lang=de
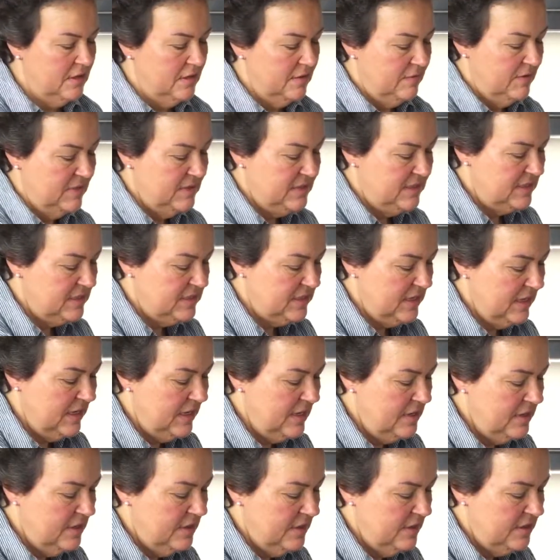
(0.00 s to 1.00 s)
Wie Sie
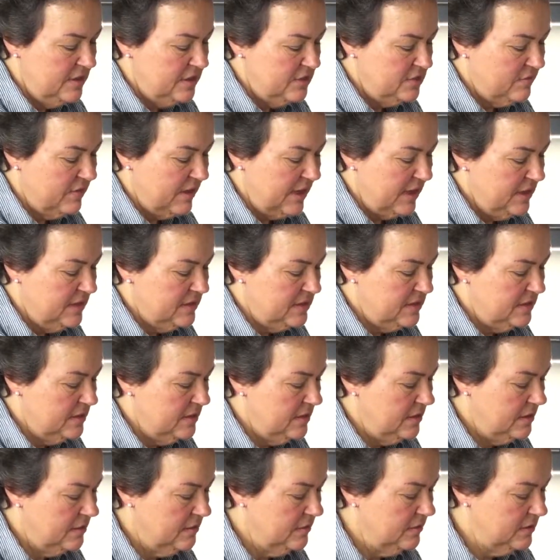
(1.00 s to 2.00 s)
sehen, Schweizer
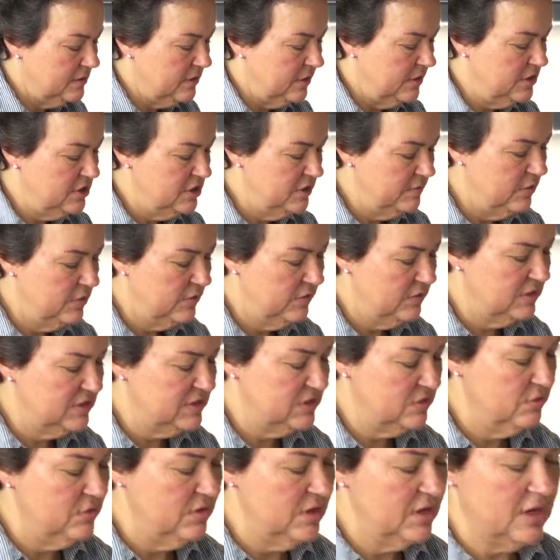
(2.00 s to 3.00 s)
und deutsche
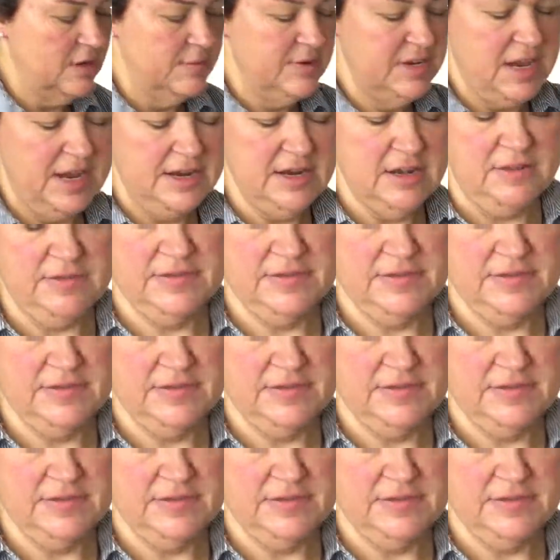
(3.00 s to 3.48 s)
Würfelzucker haben ein